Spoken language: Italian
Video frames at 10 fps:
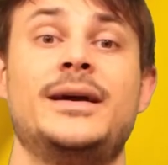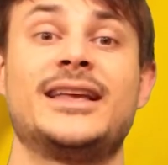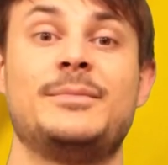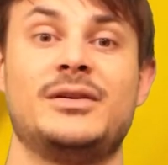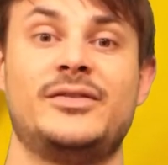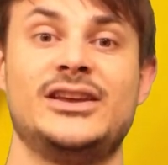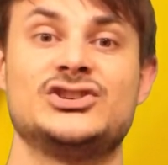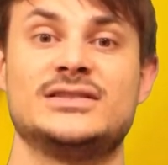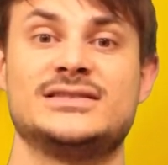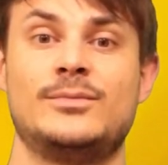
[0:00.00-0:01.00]
Per chi
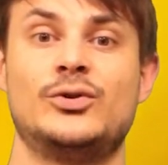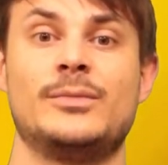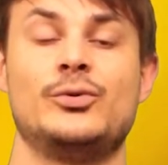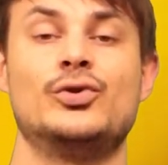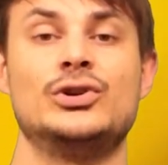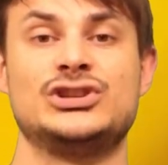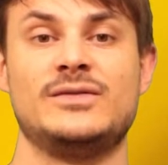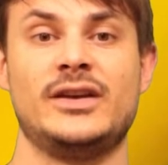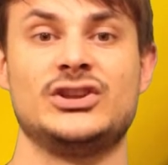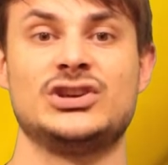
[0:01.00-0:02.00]
preferisce il sapore più
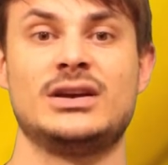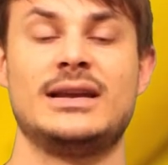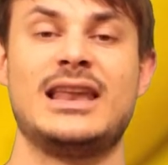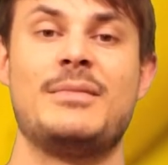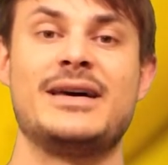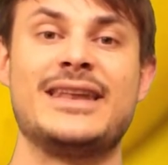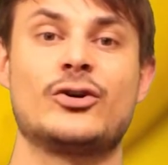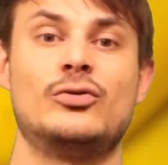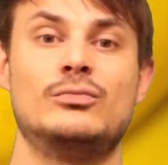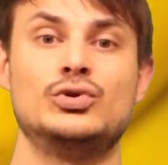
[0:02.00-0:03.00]
dolce, invece, la
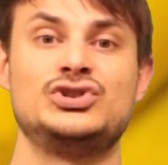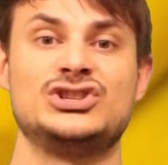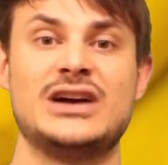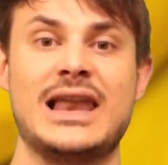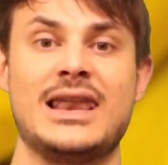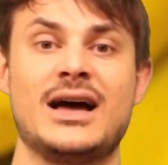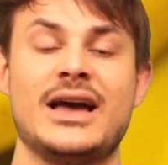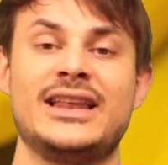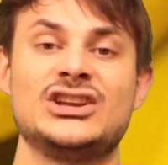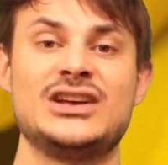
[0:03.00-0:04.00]
banana con buccia
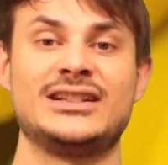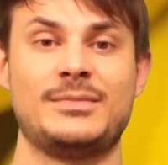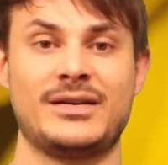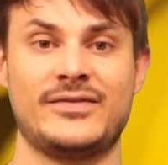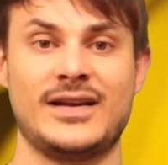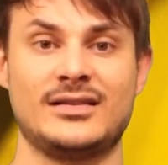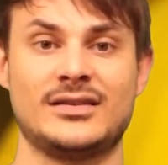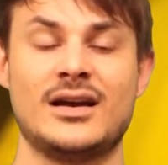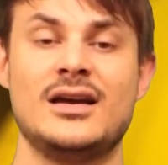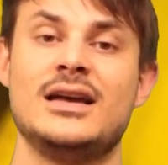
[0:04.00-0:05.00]
gialla è la scelta
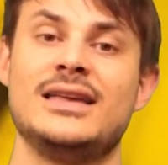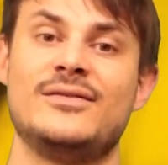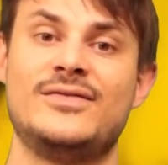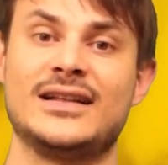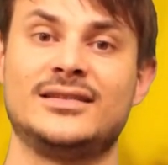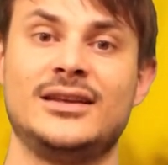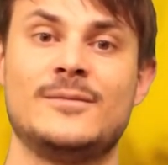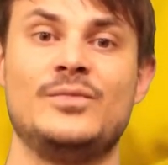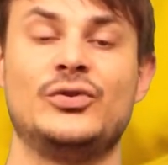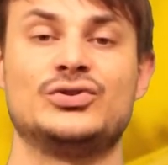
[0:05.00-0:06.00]
perfetta. Infatti,
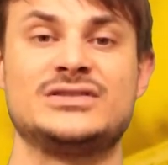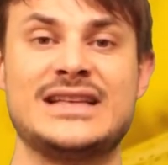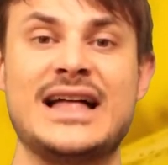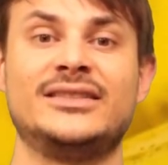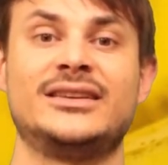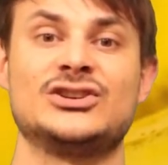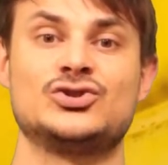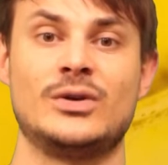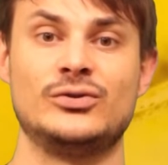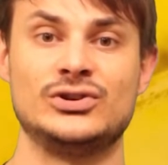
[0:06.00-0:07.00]
nonostante la
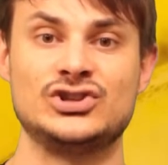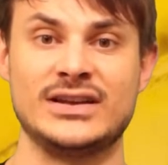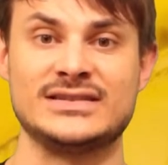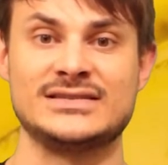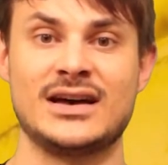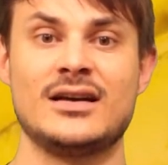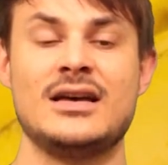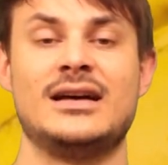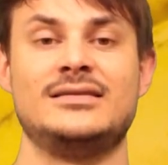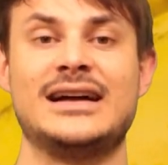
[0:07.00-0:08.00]
sua dolcezza,
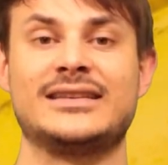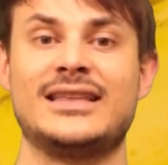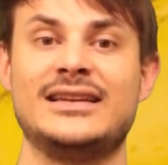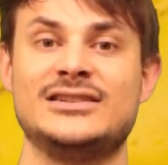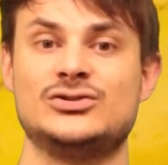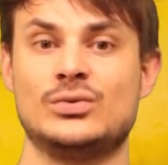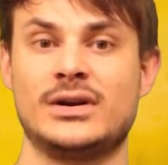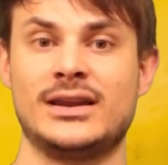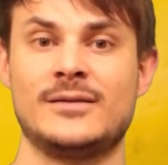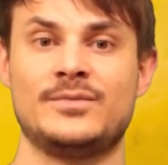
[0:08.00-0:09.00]
data dagli
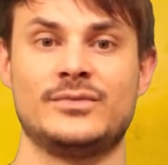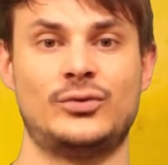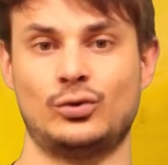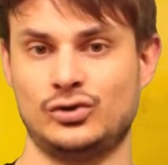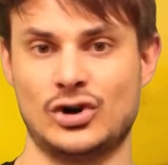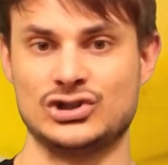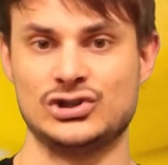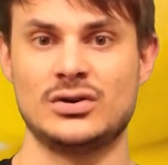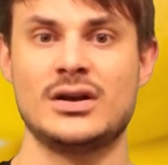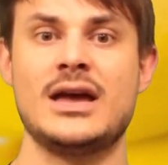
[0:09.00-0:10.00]
zuccheri,
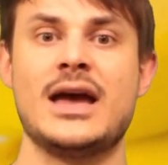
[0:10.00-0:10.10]
fruttosio,